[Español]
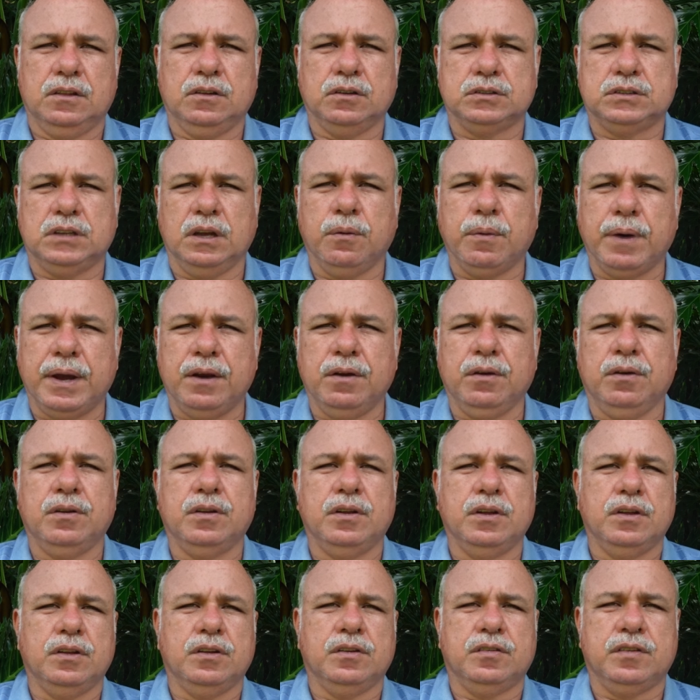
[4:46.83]
Entonces, bueno,
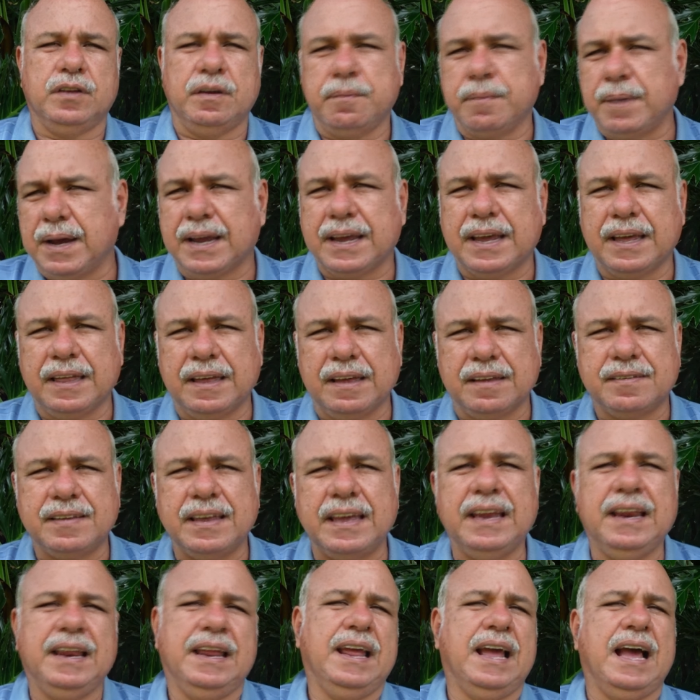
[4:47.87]
sin más que
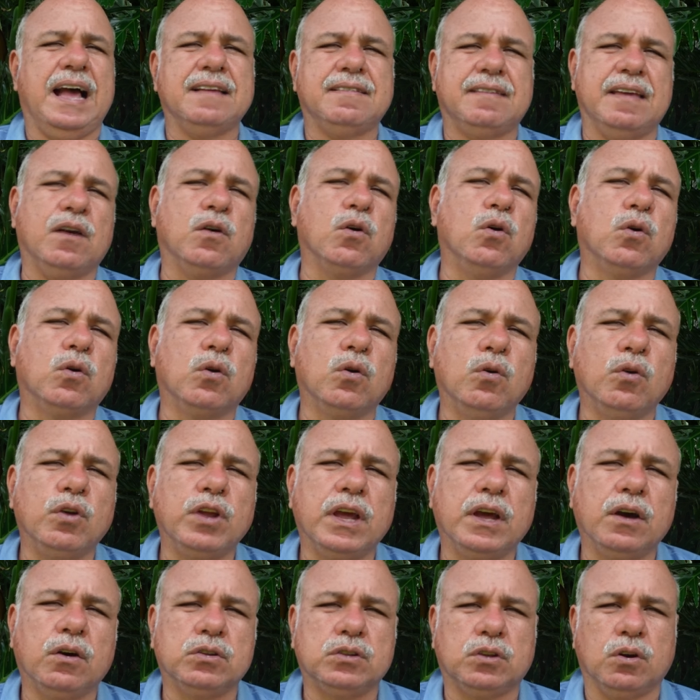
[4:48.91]
decir, así
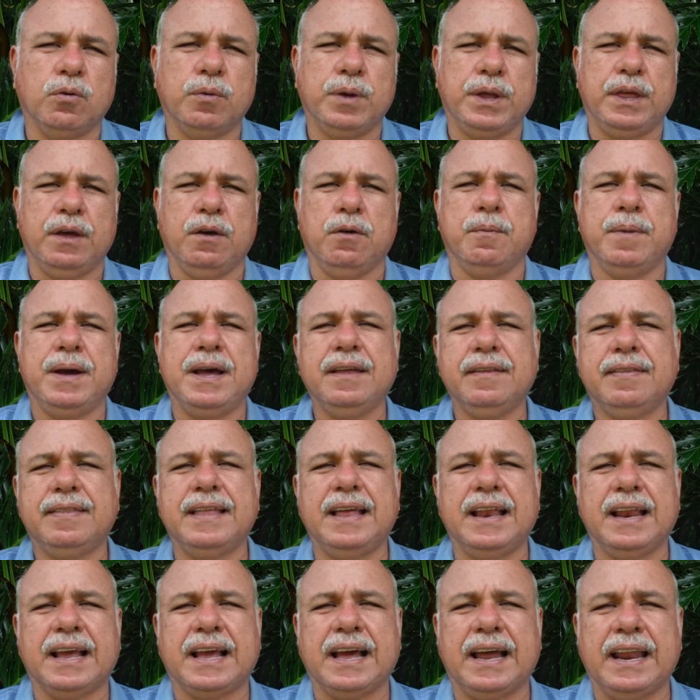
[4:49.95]
concluye otro video más
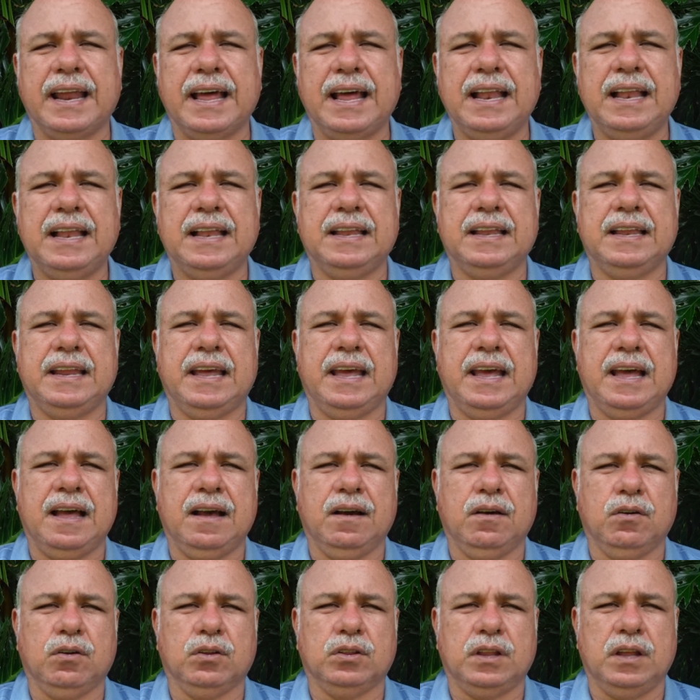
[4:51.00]
del canal de
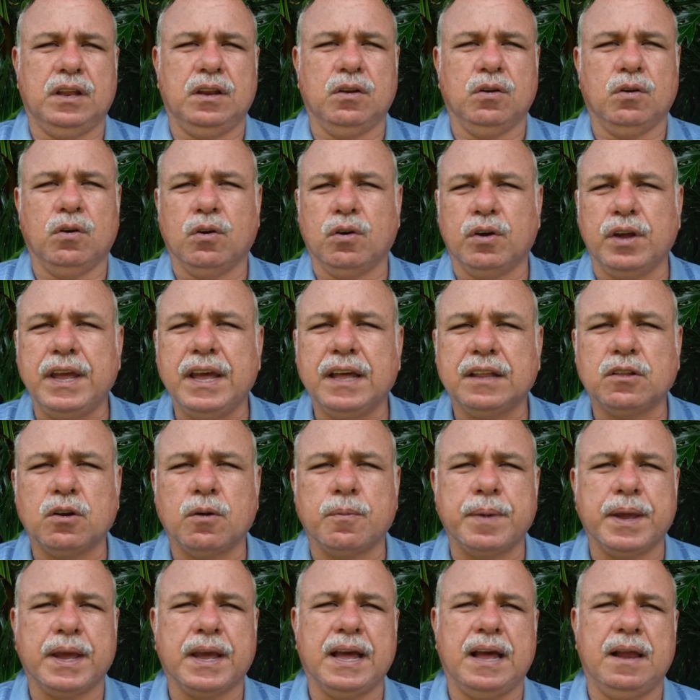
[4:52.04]

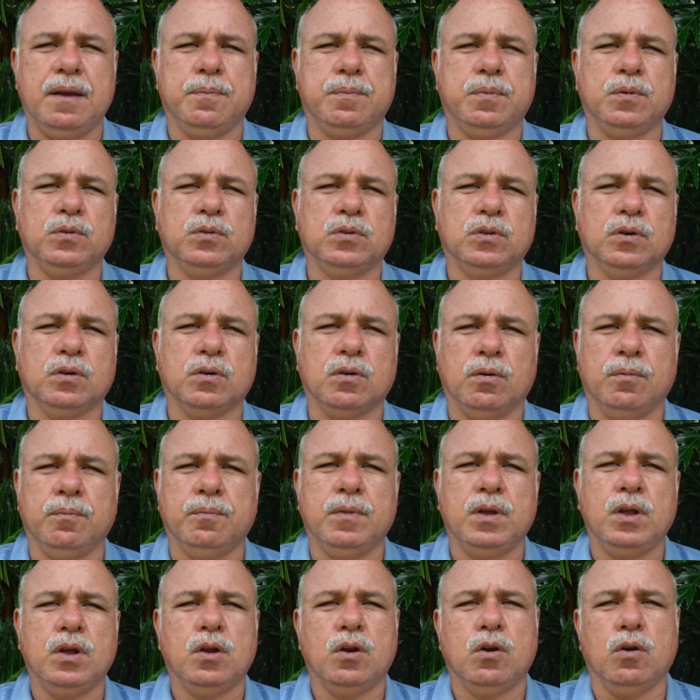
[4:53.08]
agrotecnologiatropical.com.
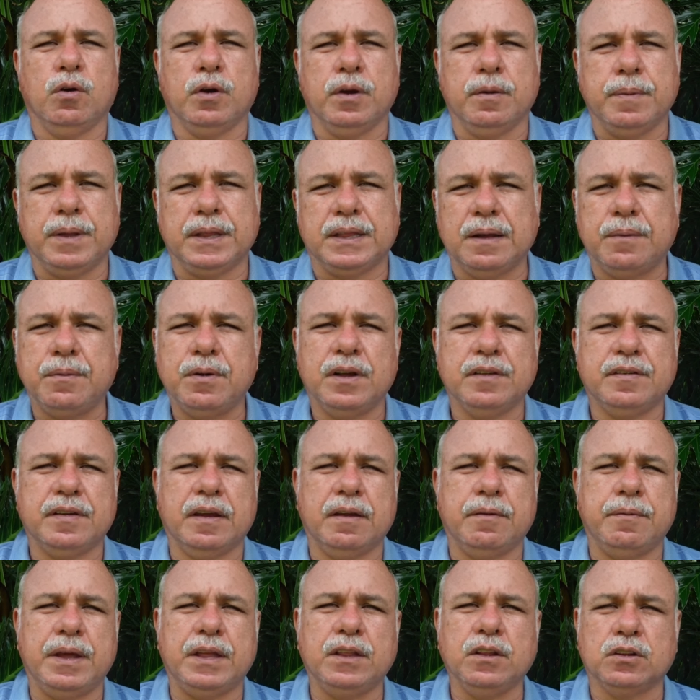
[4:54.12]
Los invitamos a
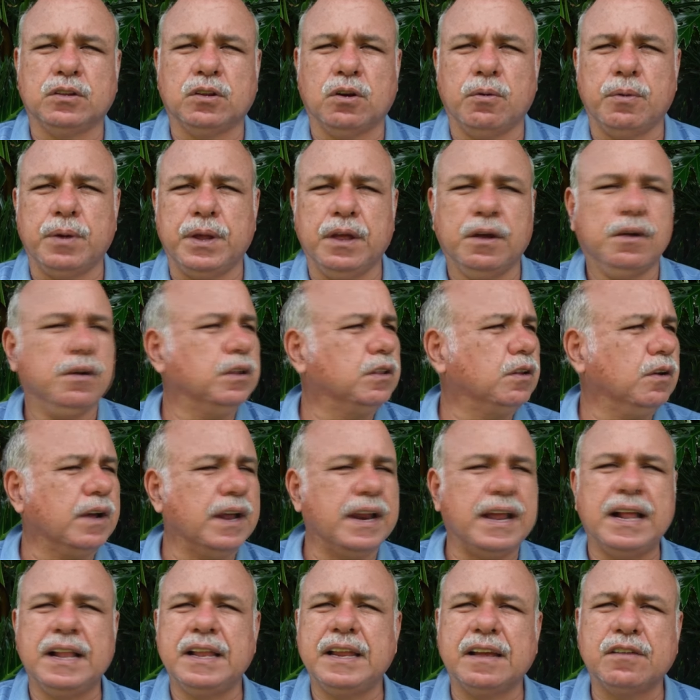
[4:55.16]
seguir viendo otros videos de nuestro
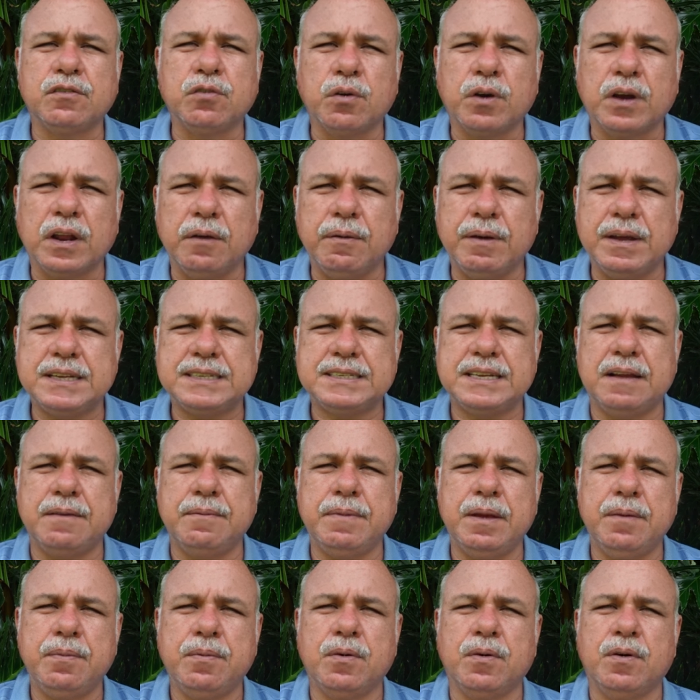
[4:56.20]
canal y a suscribirse
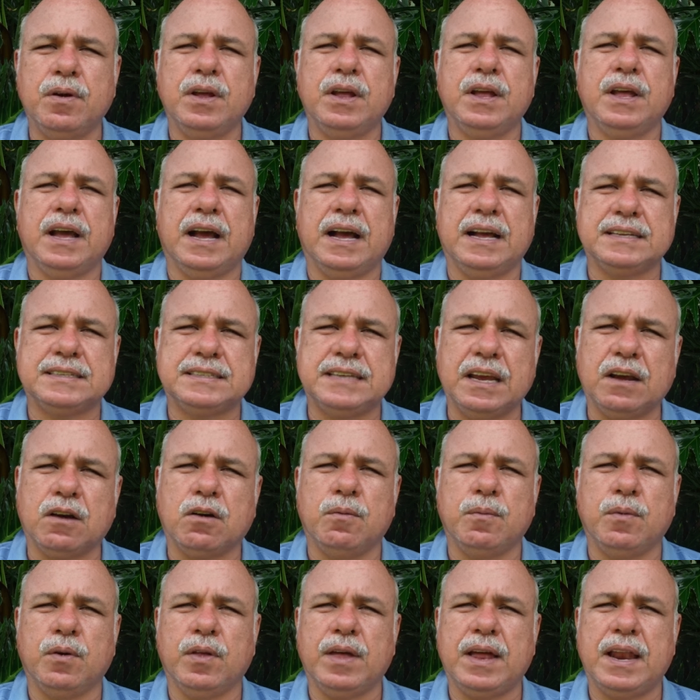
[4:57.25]
al mismo, así
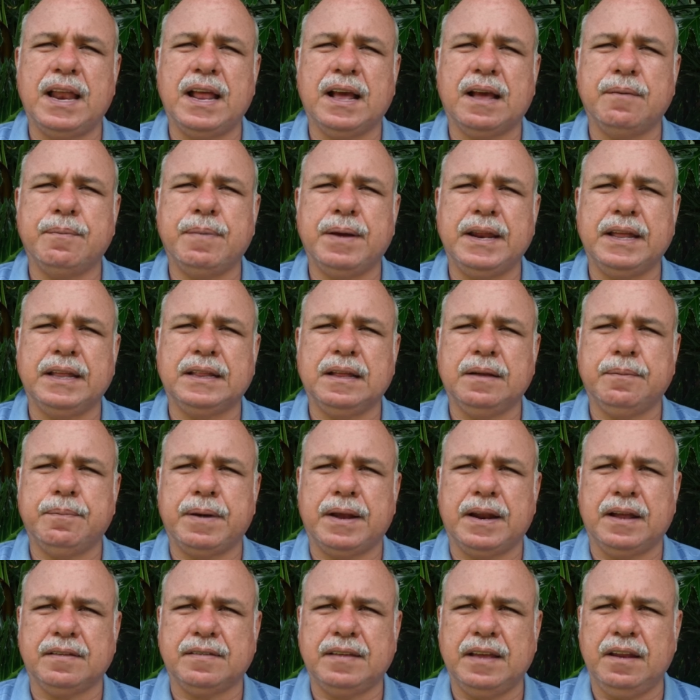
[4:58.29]
como darle a la campanita
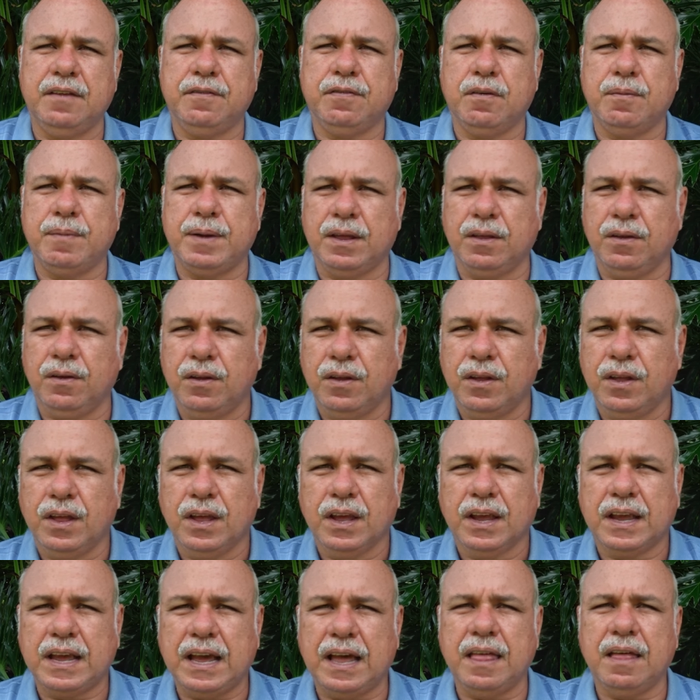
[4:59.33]
para ser informados
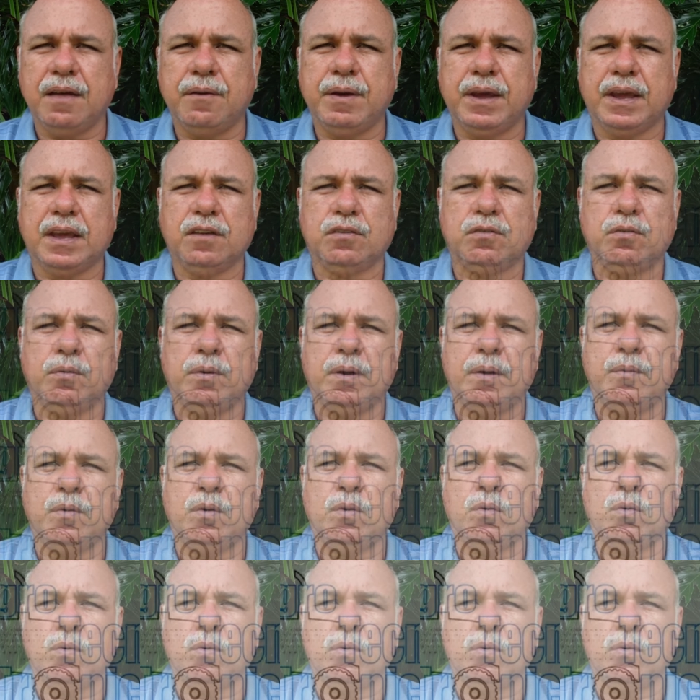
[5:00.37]
cada vez que subamos